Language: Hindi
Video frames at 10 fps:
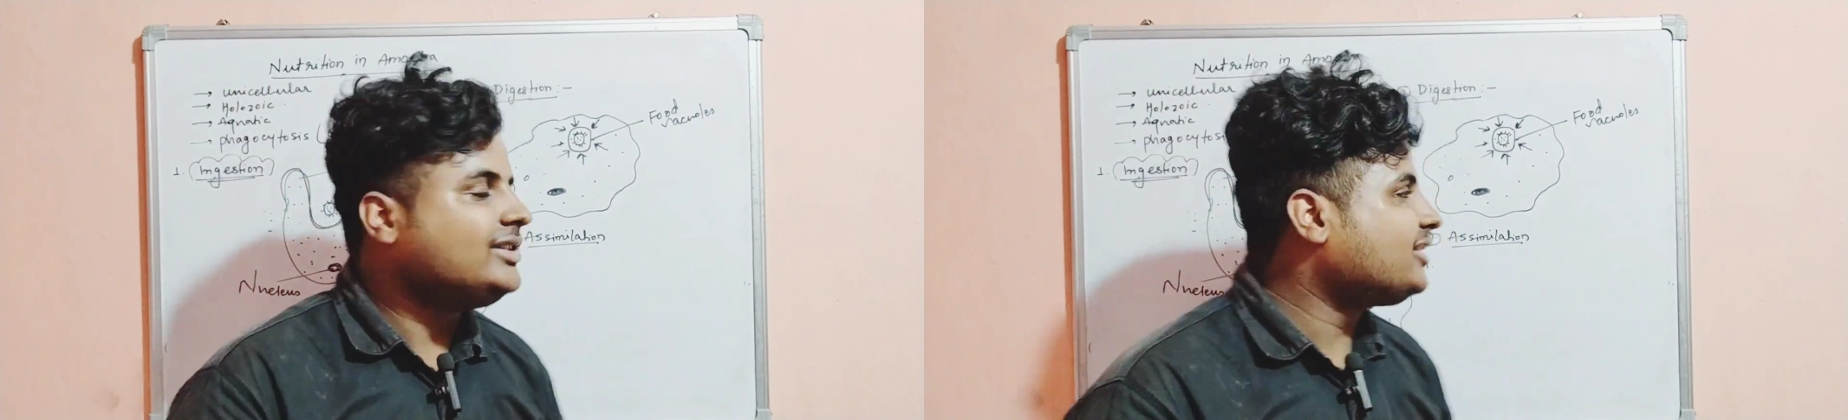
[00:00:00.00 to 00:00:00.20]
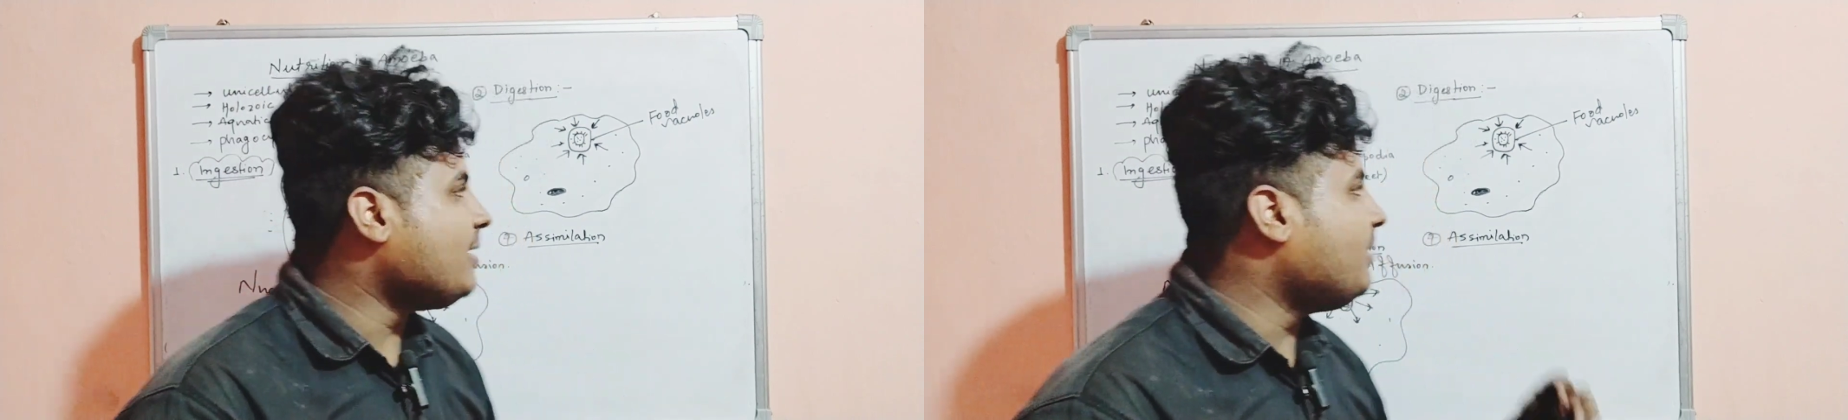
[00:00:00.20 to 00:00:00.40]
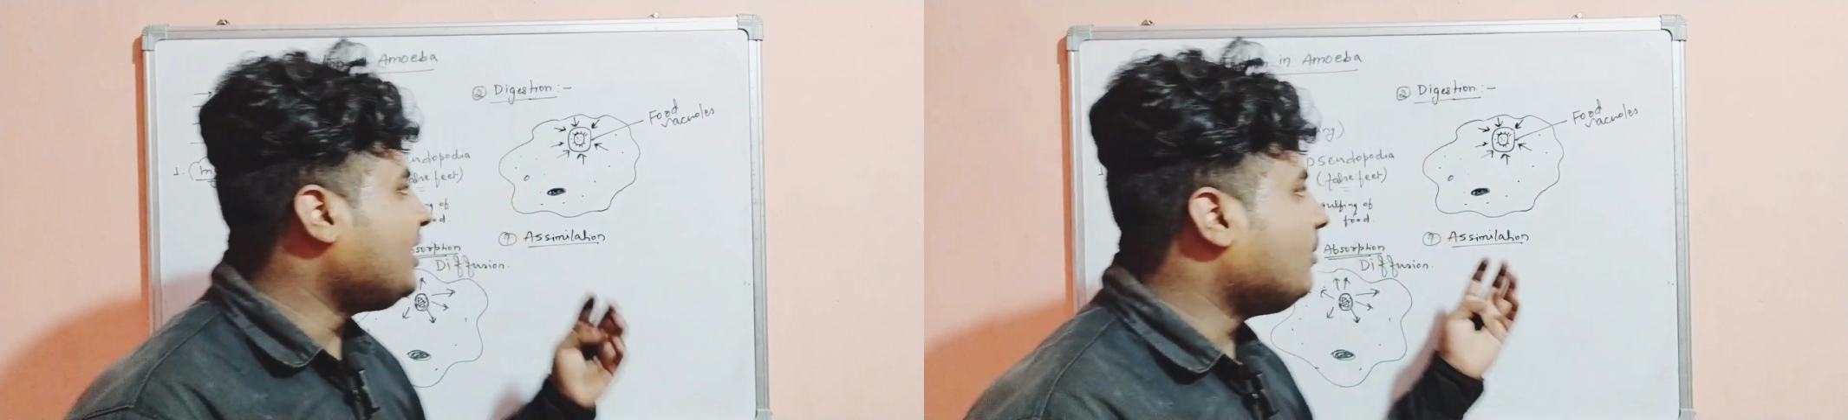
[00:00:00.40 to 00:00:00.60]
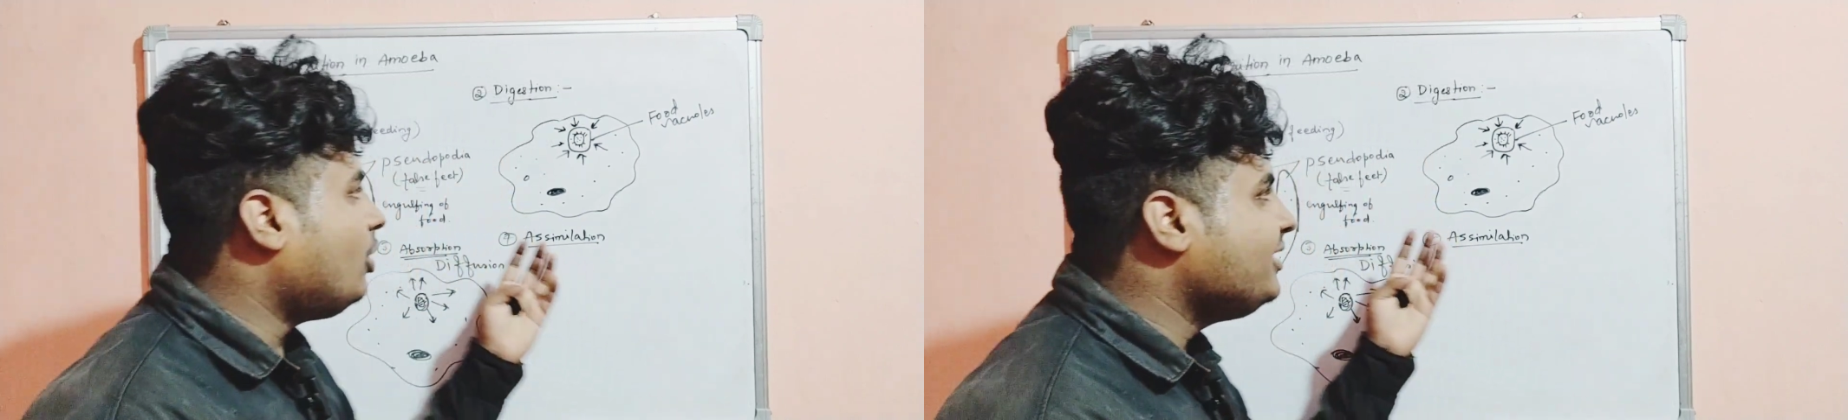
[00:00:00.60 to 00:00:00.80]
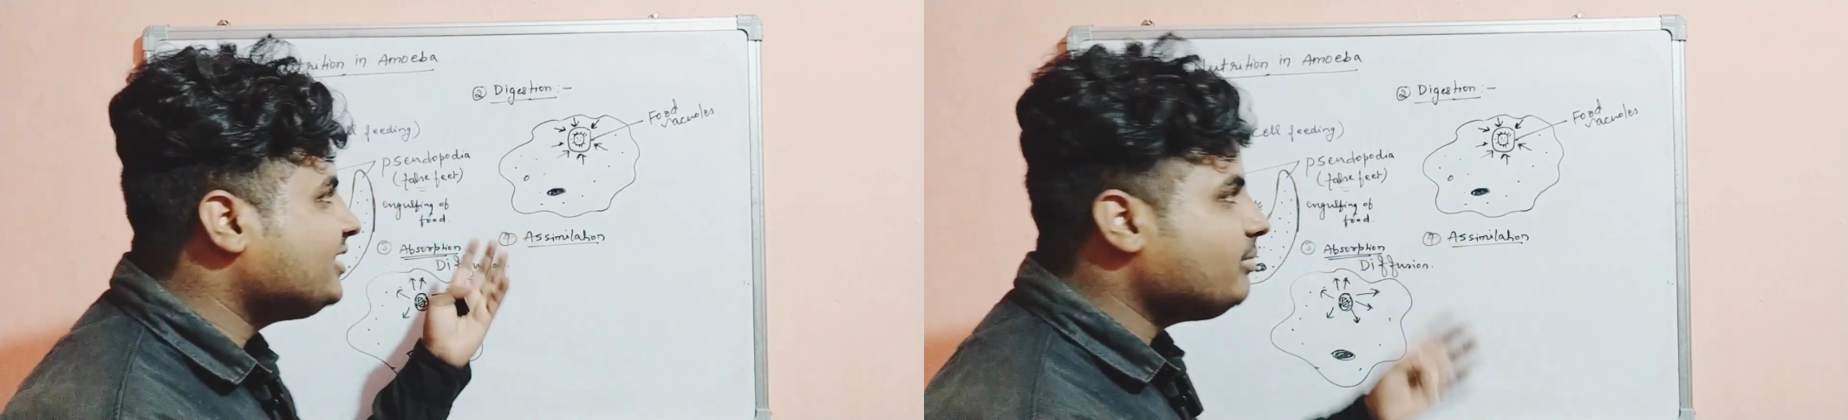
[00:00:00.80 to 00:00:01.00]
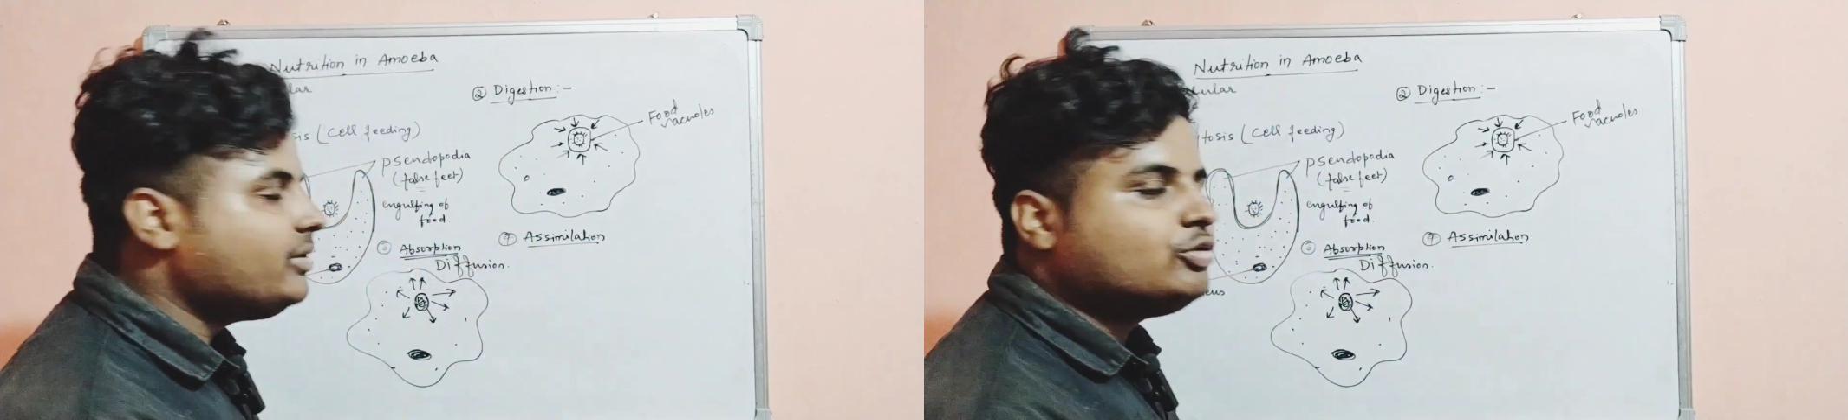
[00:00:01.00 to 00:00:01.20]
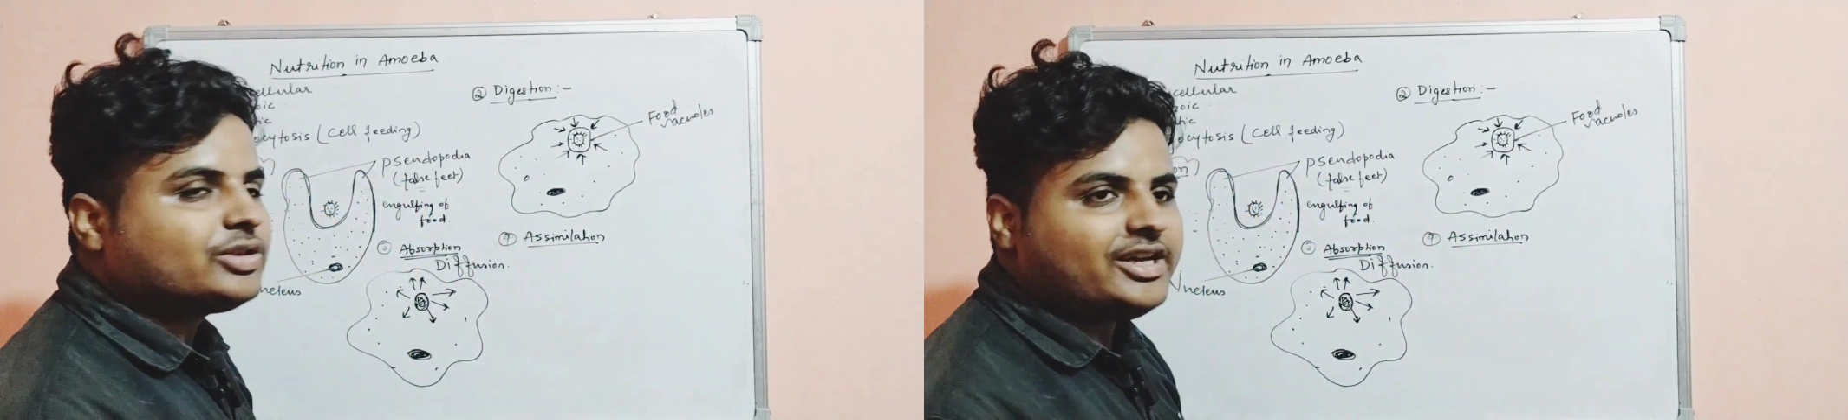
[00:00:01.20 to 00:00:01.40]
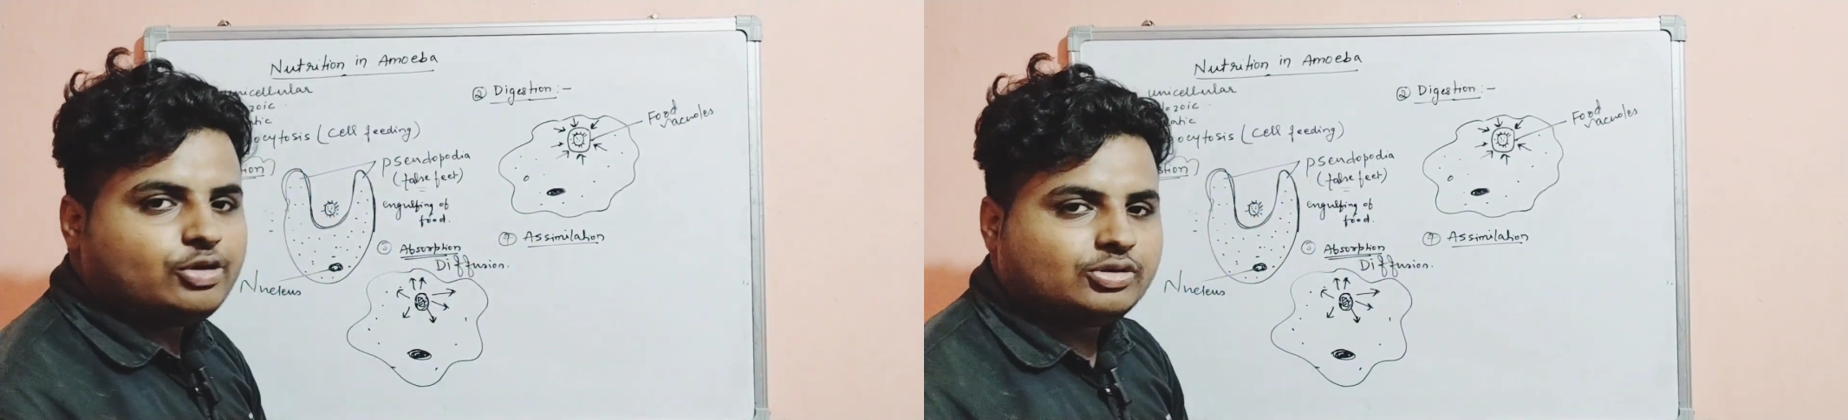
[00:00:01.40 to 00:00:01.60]
इसके मेटाबॉलिज्म में
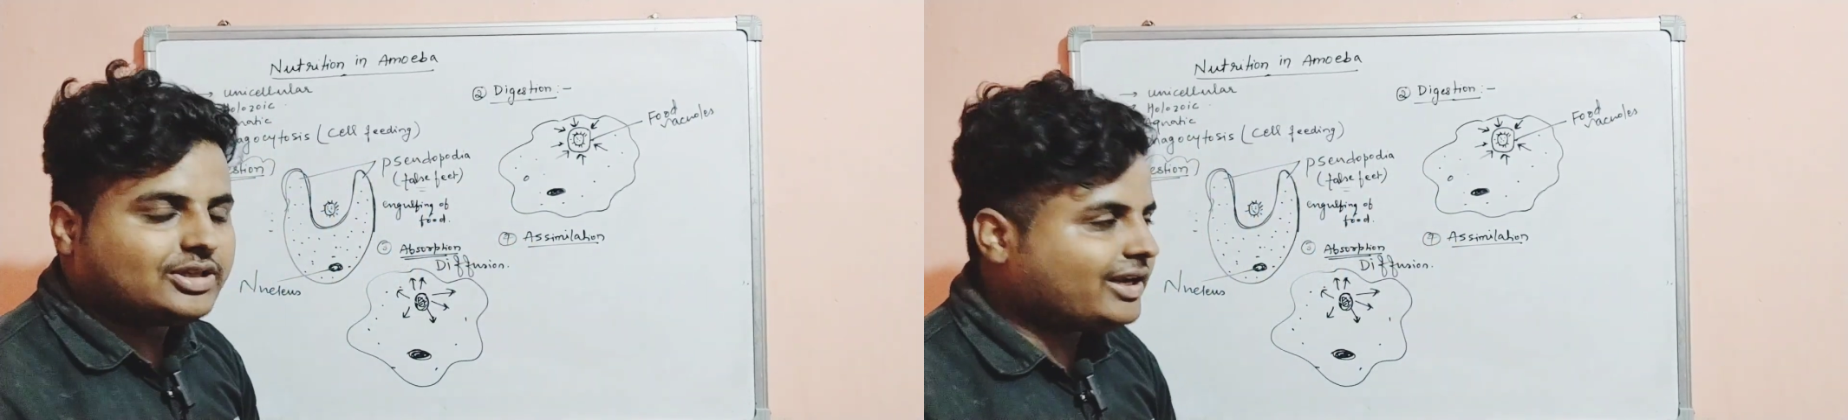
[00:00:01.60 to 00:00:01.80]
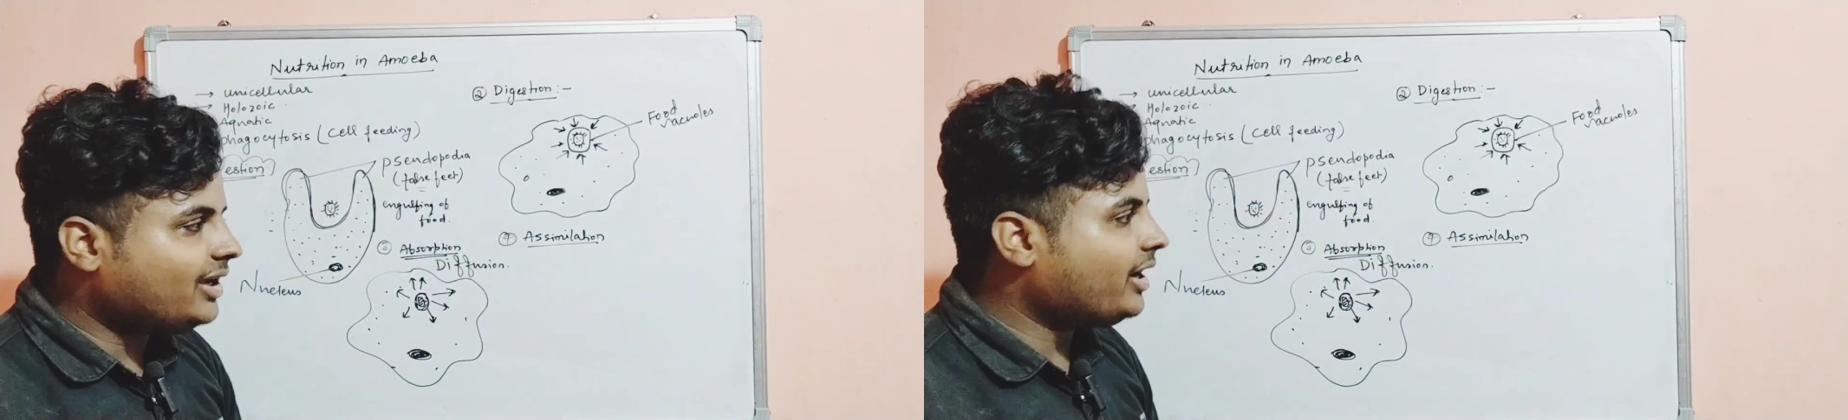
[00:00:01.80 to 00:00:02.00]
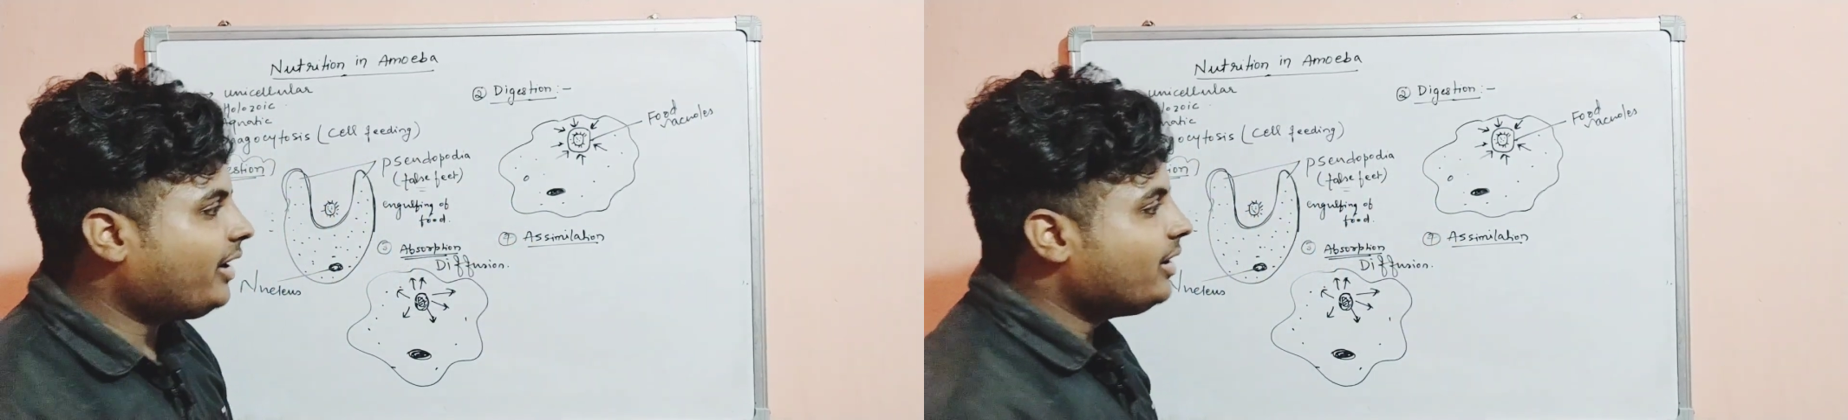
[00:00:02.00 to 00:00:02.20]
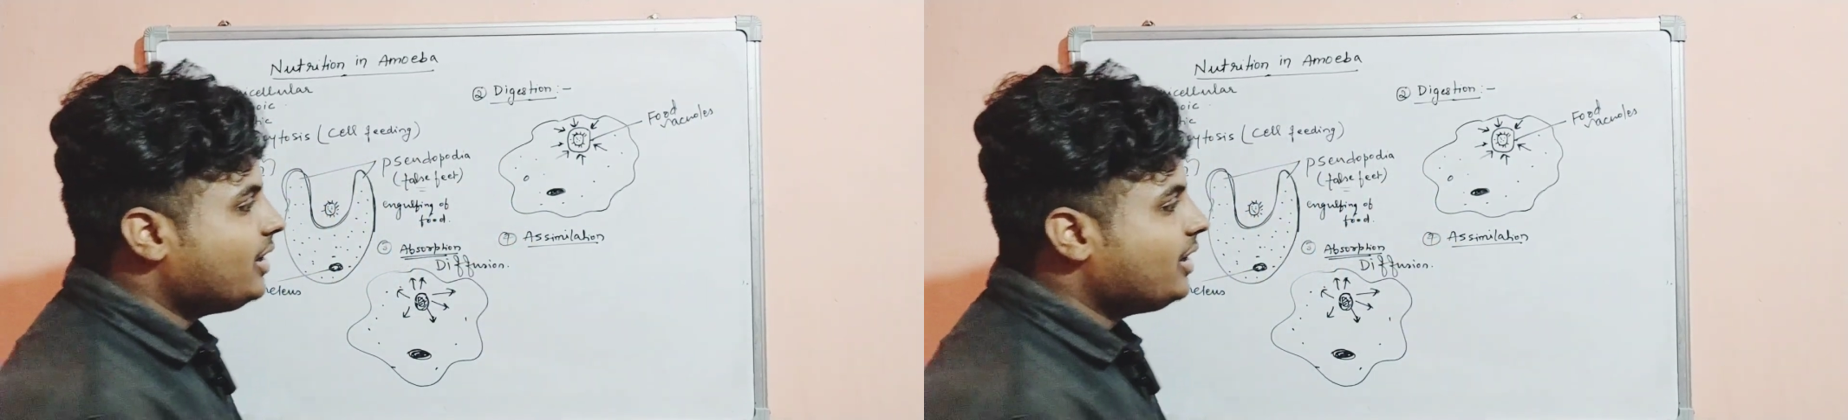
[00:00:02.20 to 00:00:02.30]
उसका यूज करेगा